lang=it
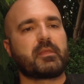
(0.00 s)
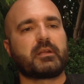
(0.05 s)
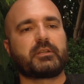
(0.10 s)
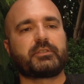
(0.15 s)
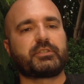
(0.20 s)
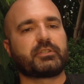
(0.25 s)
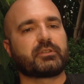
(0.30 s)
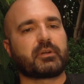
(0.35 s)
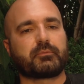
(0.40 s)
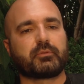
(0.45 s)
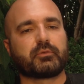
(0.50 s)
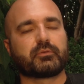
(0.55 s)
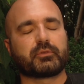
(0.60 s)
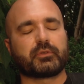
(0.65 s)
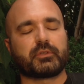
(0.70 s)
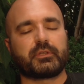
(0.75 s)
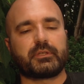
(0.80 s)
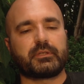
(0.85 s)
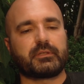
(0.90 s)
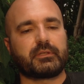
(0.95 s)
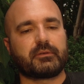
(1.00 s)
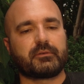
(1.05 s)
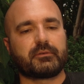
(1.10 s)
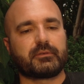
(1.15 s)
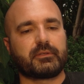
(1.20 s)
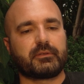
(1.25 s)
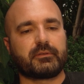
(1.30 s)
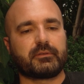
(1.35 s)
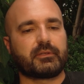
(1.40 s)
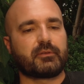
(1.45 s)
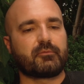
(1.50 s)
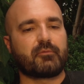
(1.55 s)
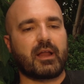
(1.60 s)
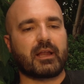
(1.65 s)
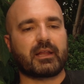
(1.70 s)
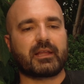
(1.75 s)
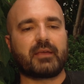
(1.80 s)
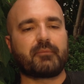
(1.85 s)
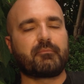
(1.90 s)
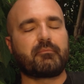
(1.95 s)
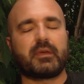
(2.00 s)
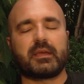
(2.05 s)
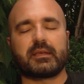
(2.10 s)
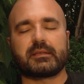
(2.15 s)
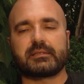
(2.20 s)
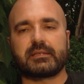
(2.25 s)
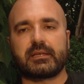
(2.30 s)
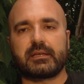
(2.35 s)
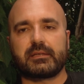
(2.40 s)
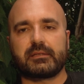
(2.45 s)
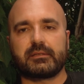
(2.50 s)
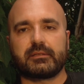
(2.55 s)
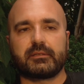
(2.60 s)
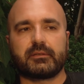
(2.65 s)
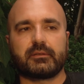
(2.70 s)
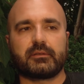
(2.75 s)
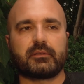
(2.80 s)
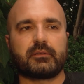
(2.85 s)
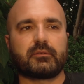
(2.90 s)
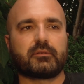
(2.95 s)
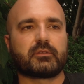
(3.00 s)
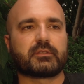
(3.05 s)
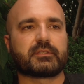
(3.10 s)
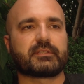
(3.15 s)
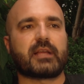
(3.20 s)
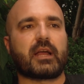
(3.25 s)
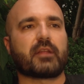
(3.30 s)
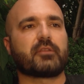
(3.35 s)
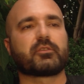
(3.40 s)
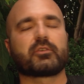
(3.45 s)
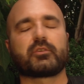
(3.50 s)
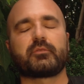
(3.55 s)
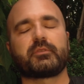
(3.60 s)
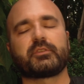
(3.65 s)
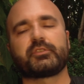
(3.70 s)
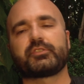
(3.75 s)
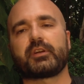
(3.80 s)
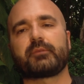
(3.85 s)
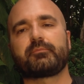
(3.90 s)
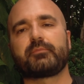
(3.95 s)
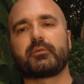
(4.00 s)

Nel giro appunto di, di, di qualche mese eh, lo stadio comincia a